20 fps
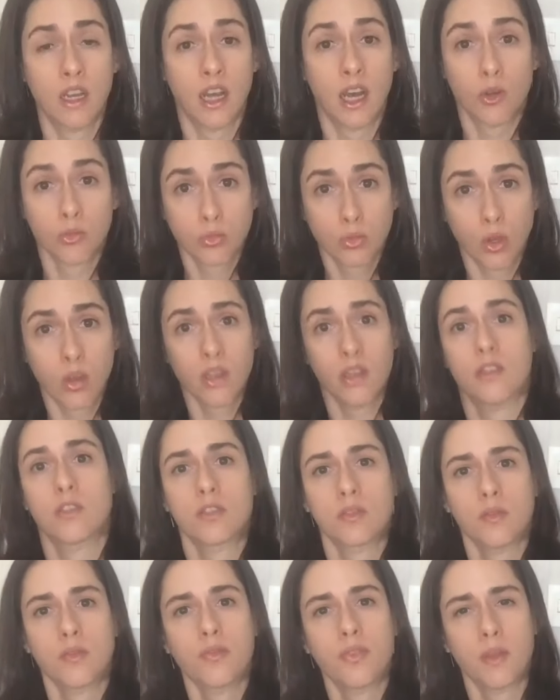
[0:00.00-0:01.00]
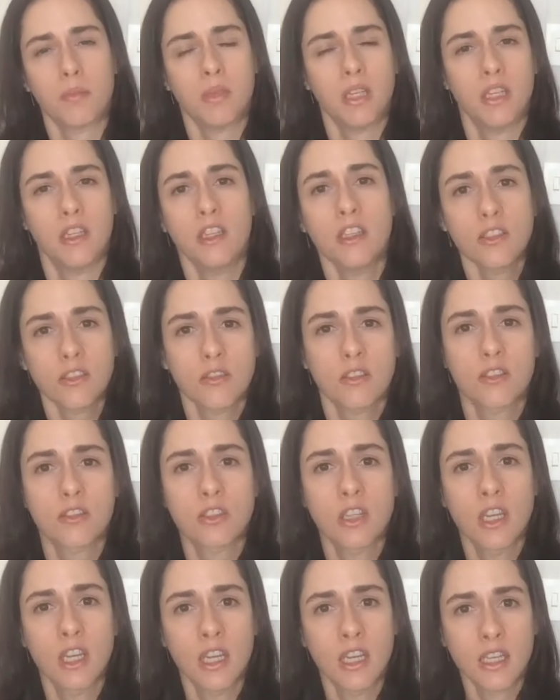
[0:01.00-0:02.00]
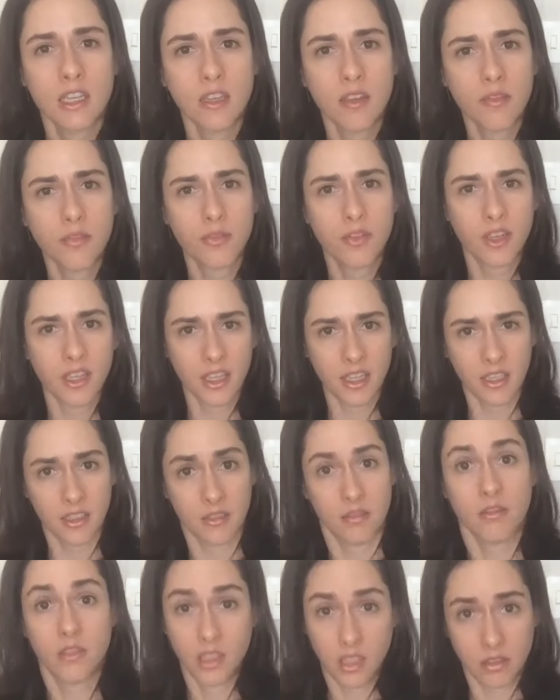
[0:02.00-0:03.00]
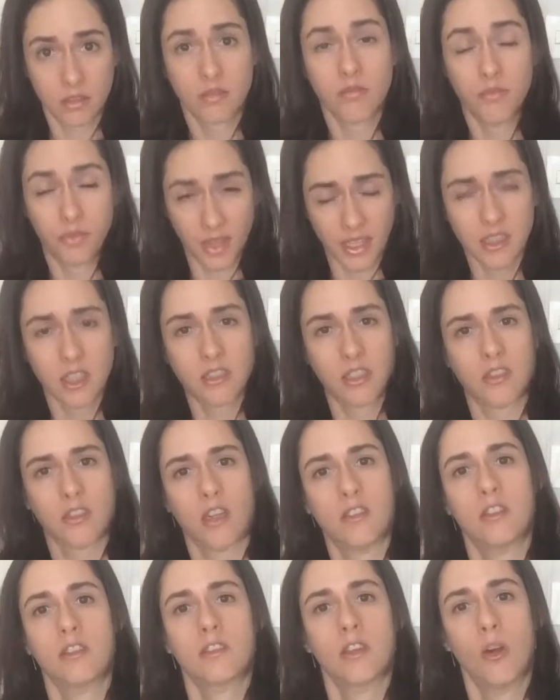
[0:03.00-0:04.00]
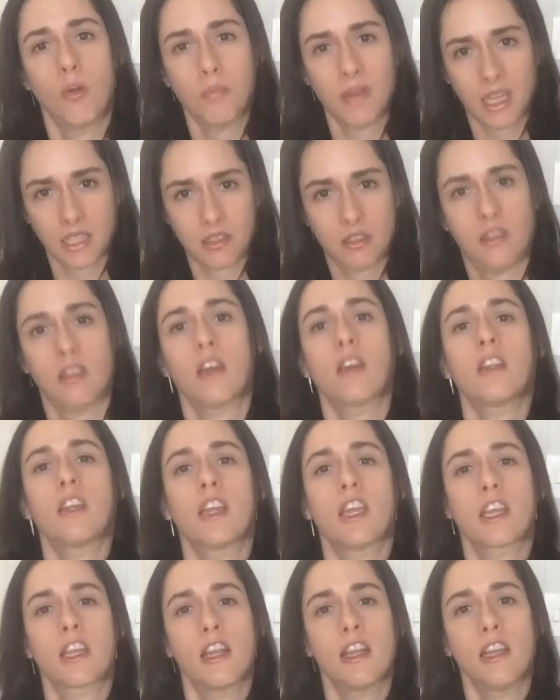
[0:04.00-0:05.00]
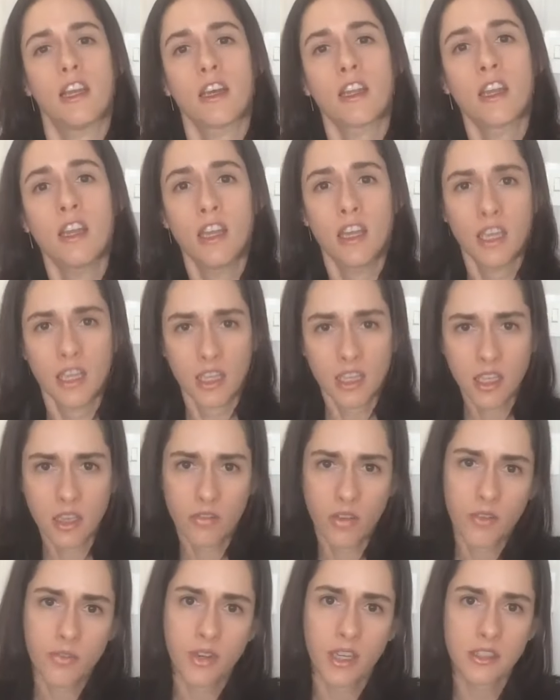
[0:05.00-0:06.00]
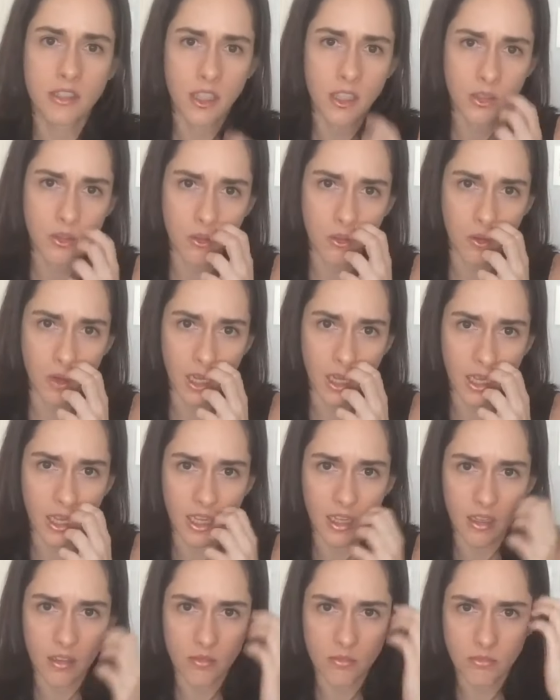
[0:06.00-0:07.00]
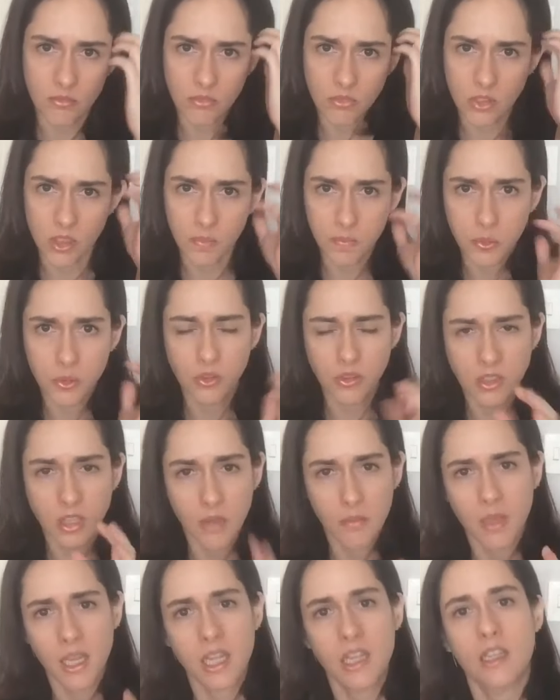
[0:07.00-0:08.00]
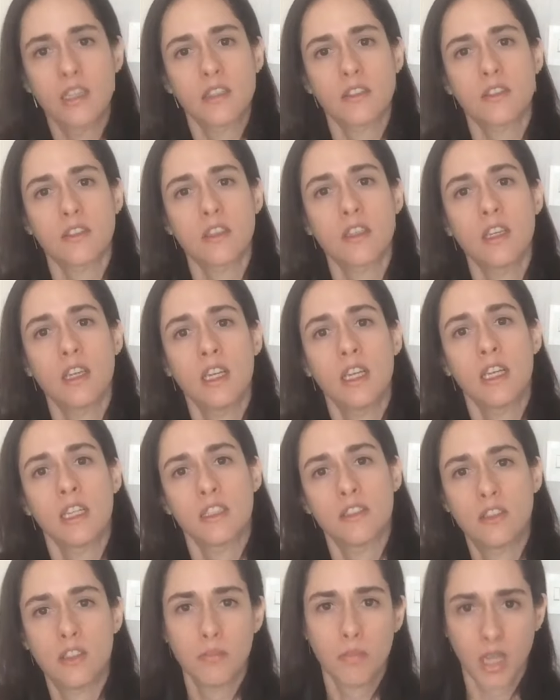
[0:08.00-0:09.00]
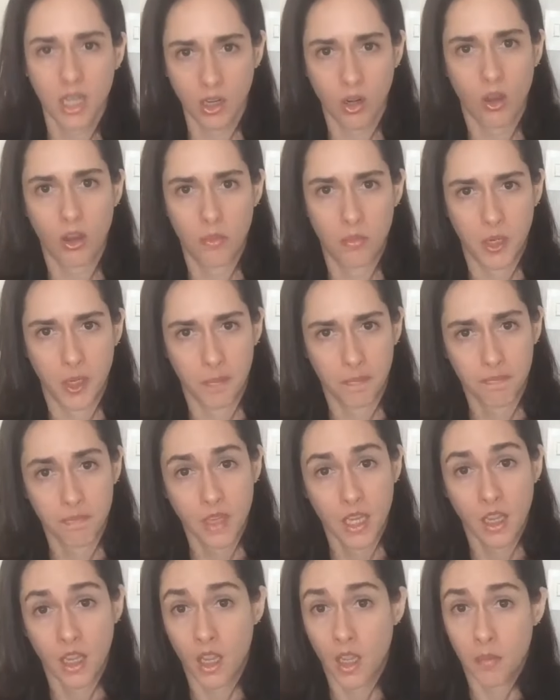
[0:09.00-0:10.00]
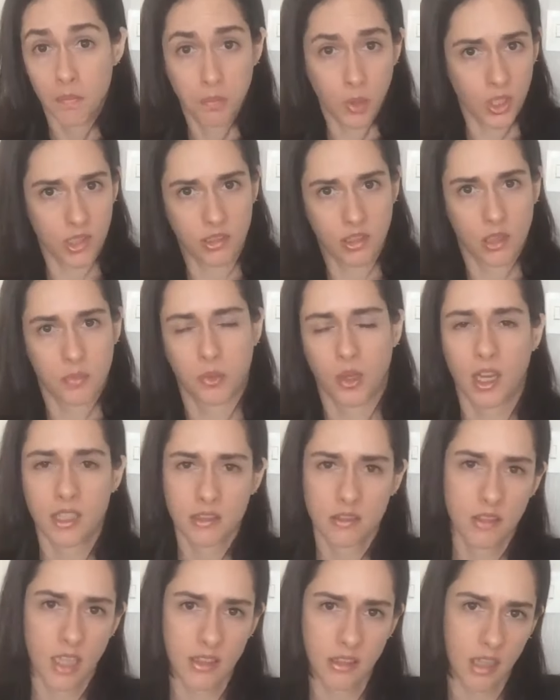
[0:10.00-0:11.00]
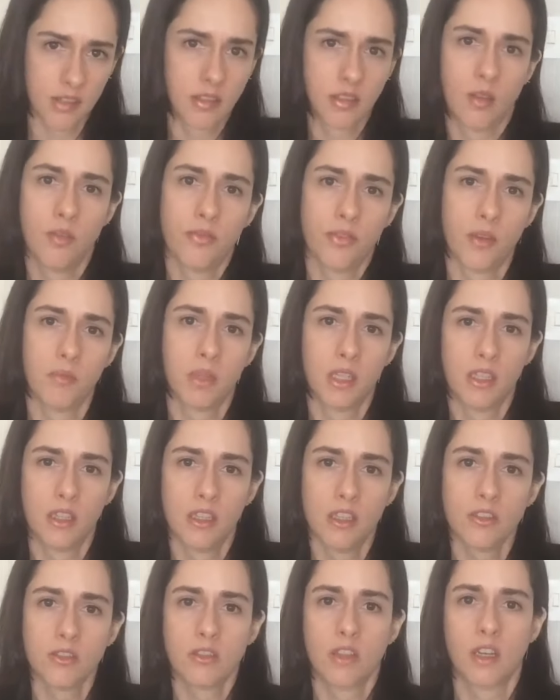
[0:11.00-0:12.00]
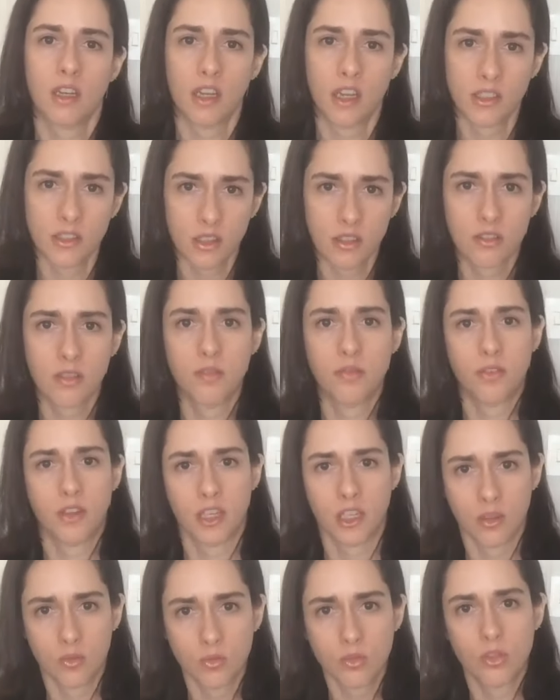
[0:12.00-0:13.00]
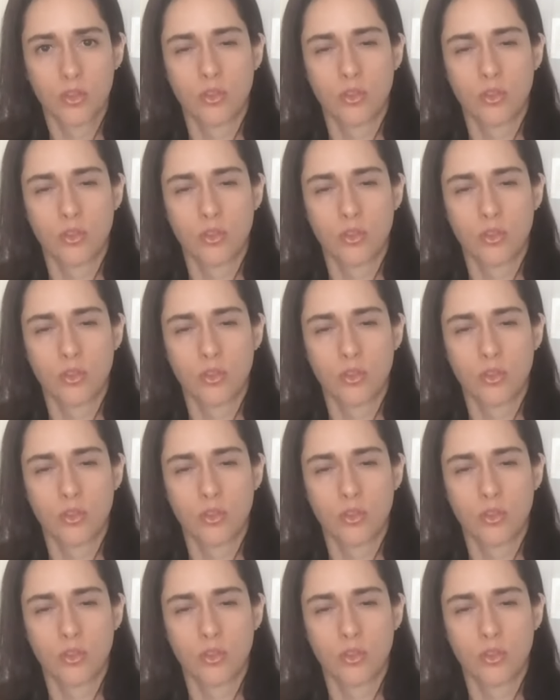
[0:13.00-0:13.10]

autoras feministas que vêm que vem dessa tradição marxiana e hegeliana e que vem fazendo uh, um tipo semelhante de manobra. Por exemplo, na tradição feminista, a gente vê um